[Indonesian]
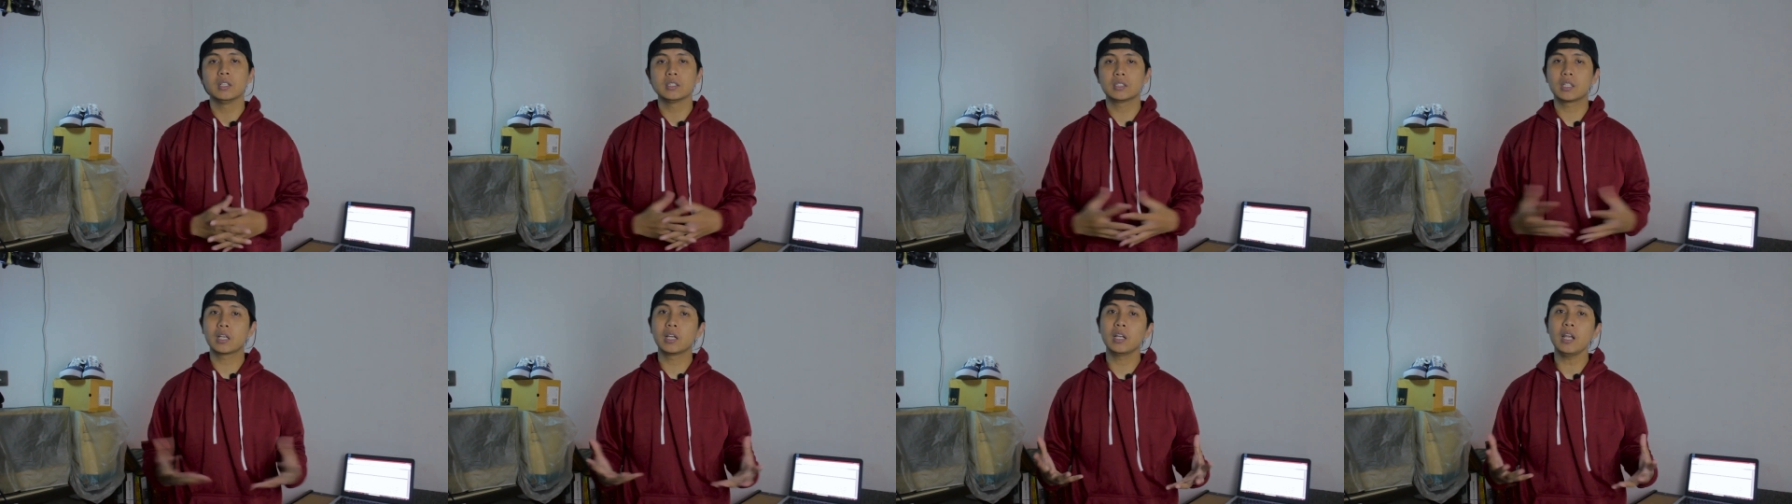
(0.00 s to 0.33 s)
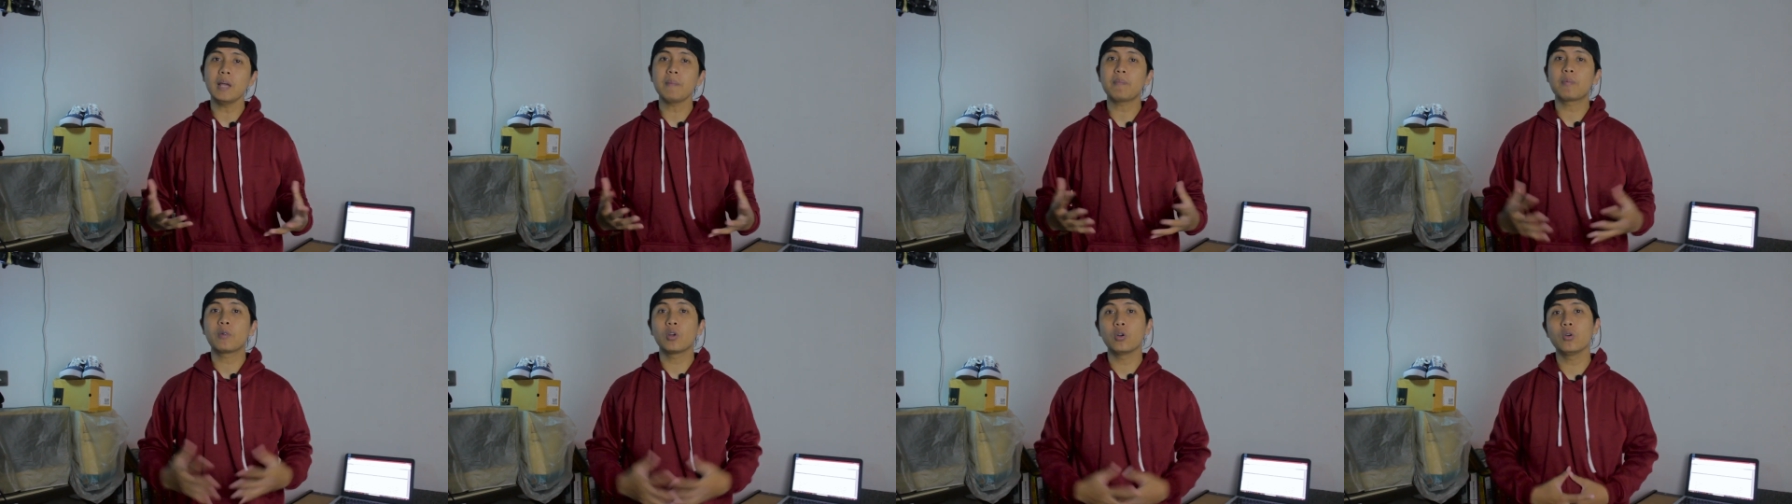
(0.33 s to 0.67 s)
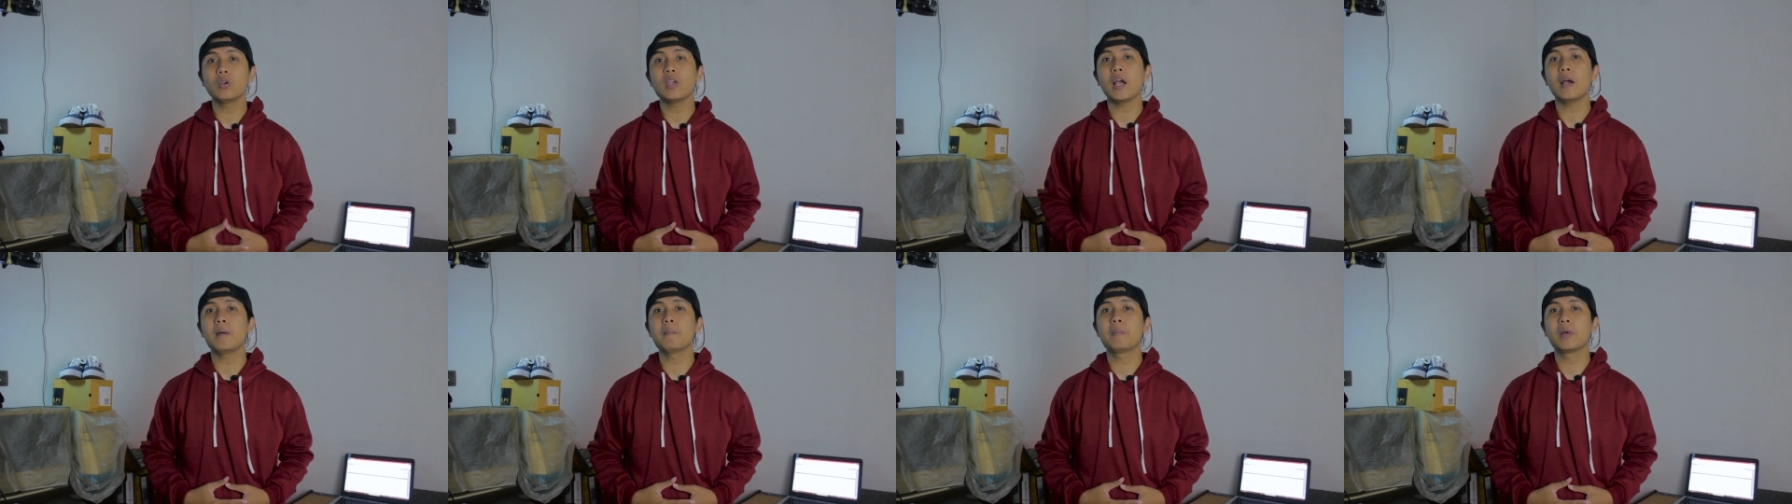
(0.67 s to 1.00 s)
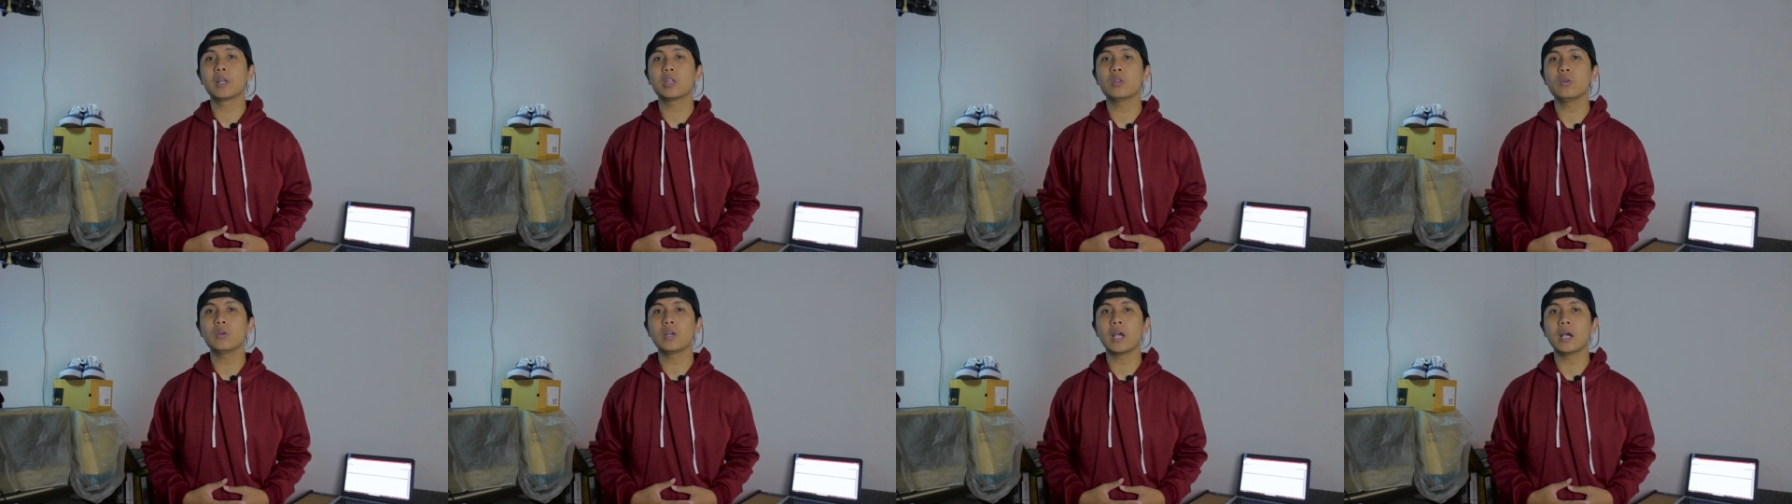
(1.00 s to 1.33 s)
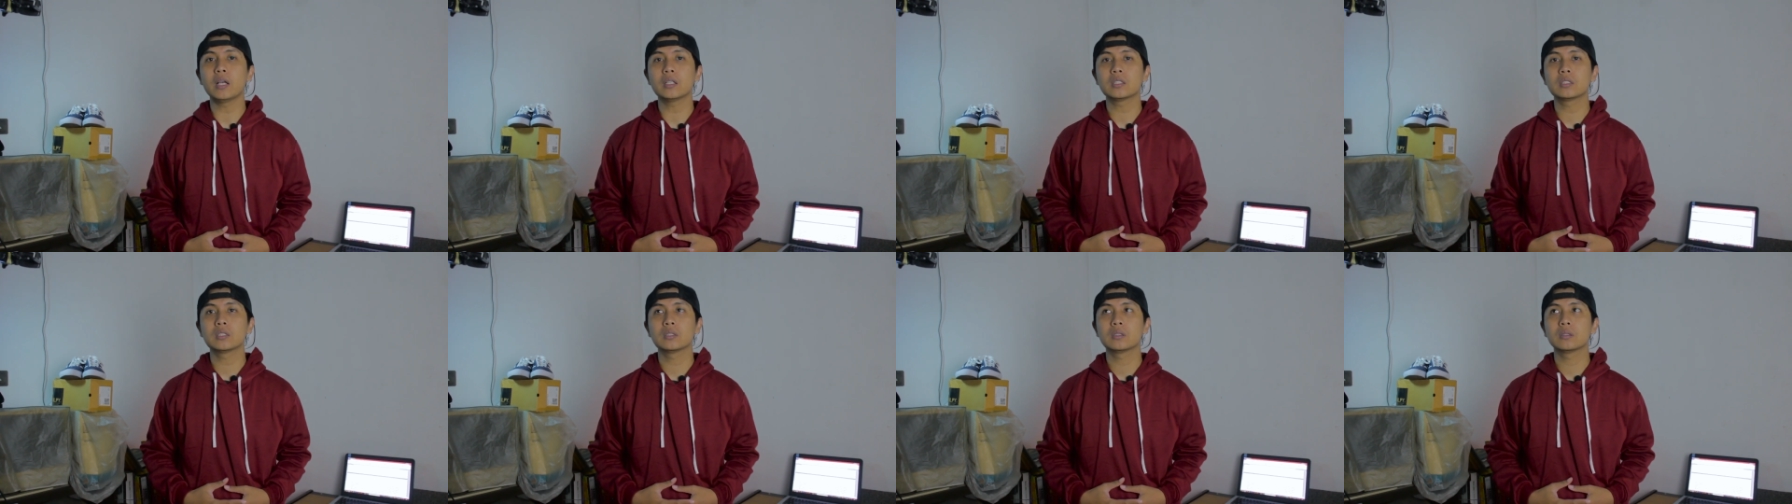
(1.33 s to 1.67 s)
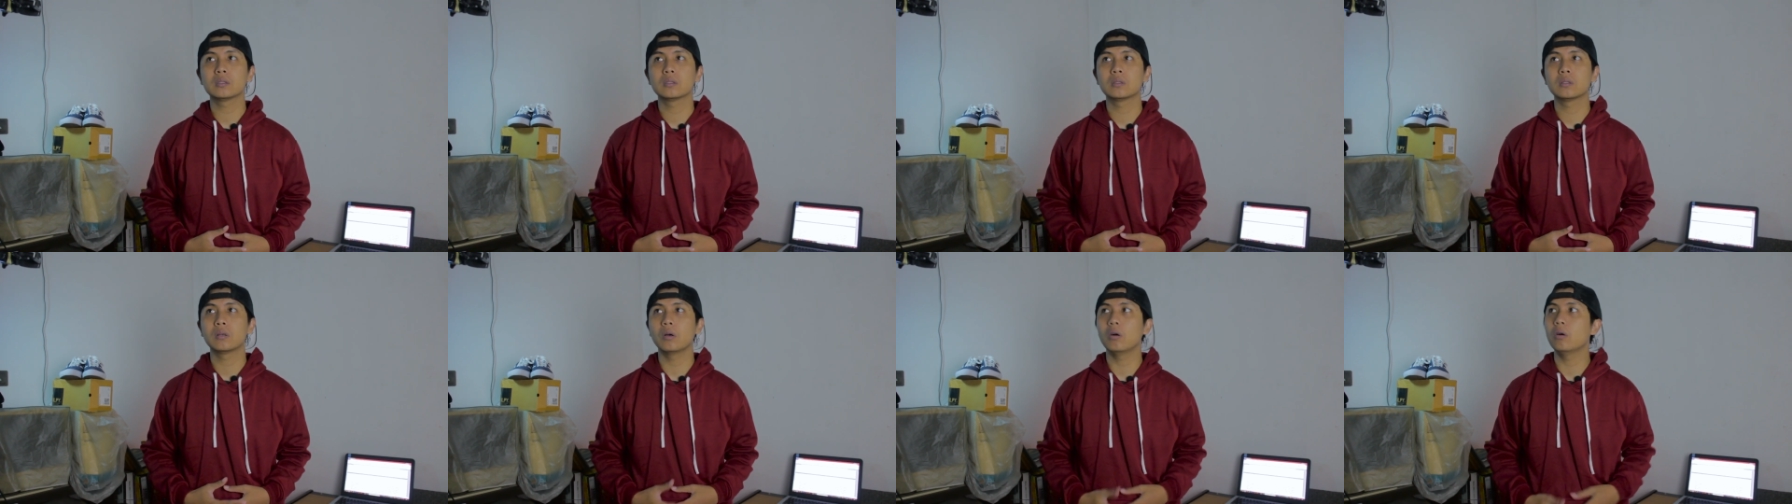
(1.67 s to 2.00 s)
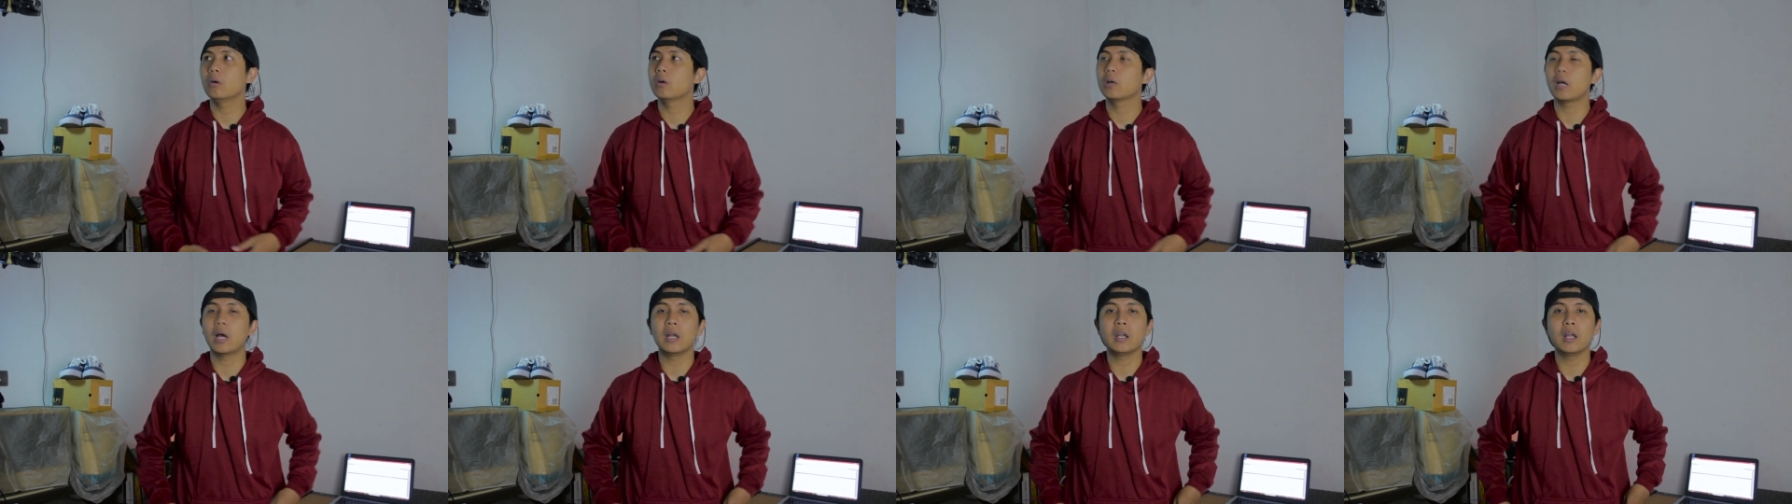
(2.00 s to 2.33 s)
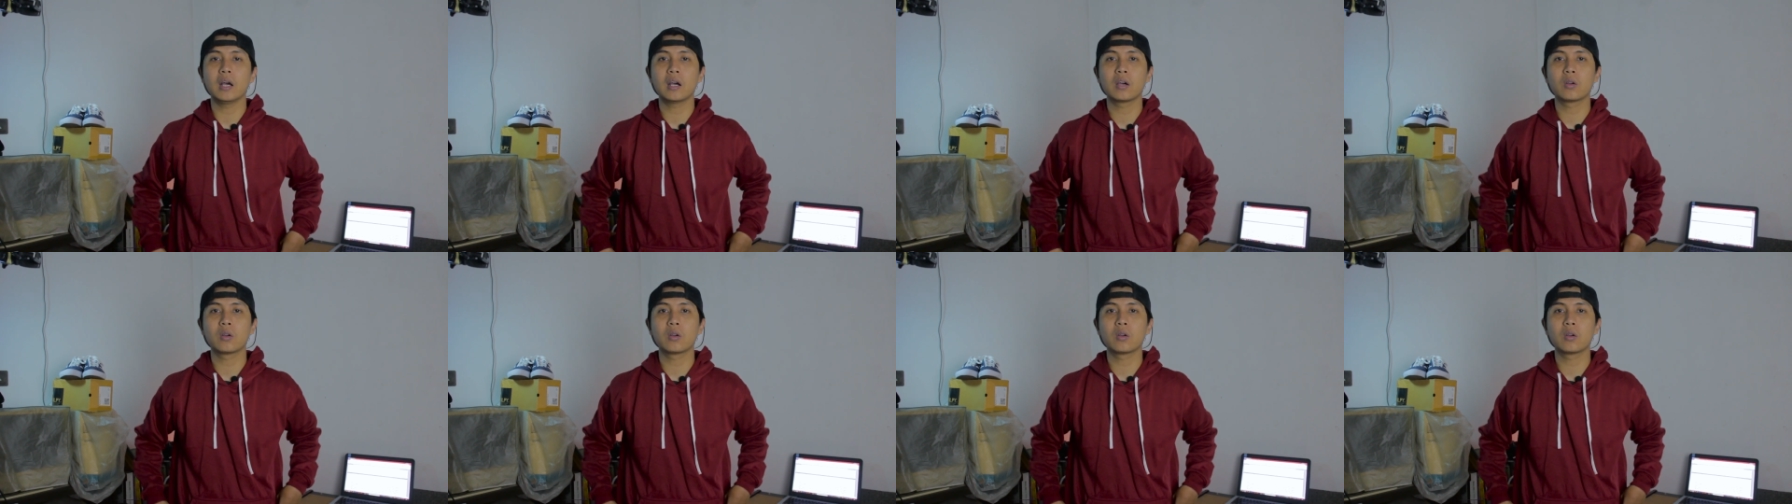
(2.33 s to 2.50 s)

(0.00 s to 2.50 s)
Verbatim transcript: Segenap kru yang bertugas, oh nggak ada